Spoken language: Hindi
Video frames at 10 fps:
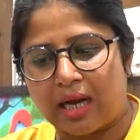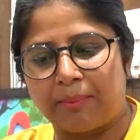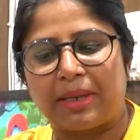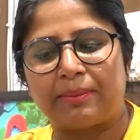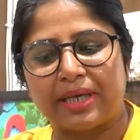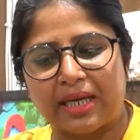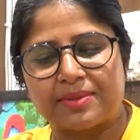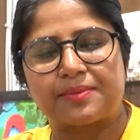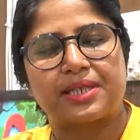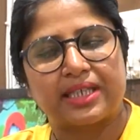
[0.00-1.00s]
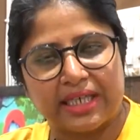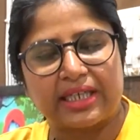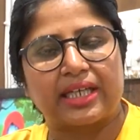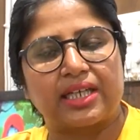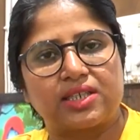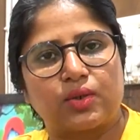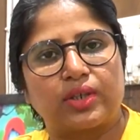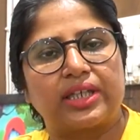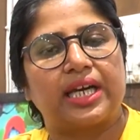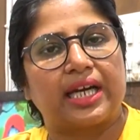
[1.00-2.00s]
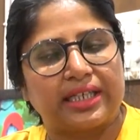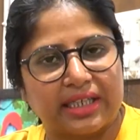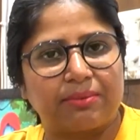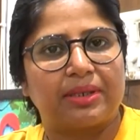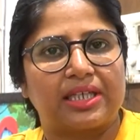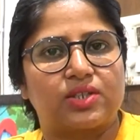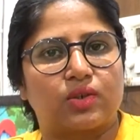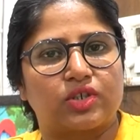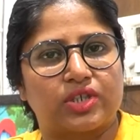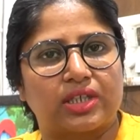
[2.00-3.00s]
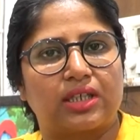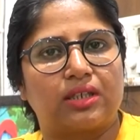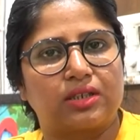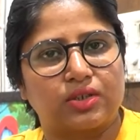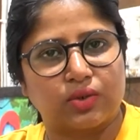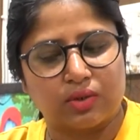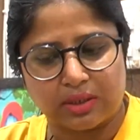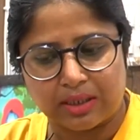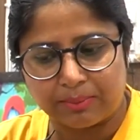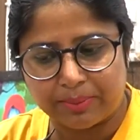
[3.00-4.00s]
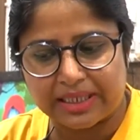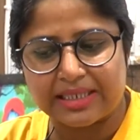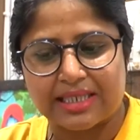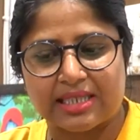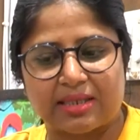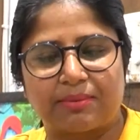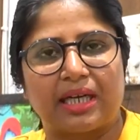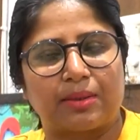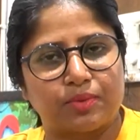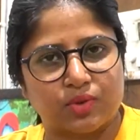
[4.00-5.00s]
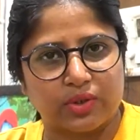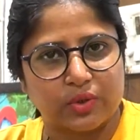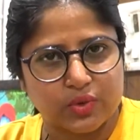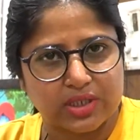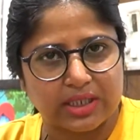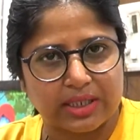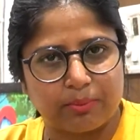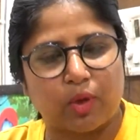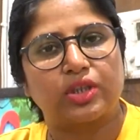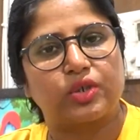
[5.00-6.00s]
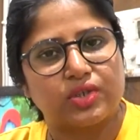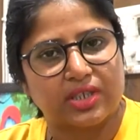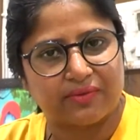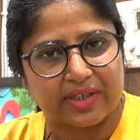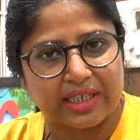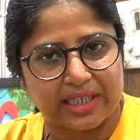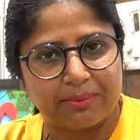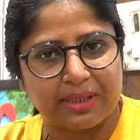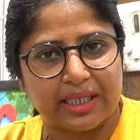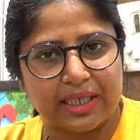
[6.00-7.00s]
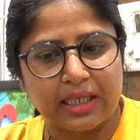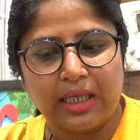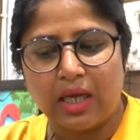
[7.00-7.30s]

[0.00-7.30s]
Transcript: मैं भी आप सबसे यही कहना चाहूँगी कि हाईटेक बिलिंग सॉल्यूशन का जो बिलिंग सिस्टम है आप उसको यूज़ करें बहुत यूज़र फ्रेंडली भी है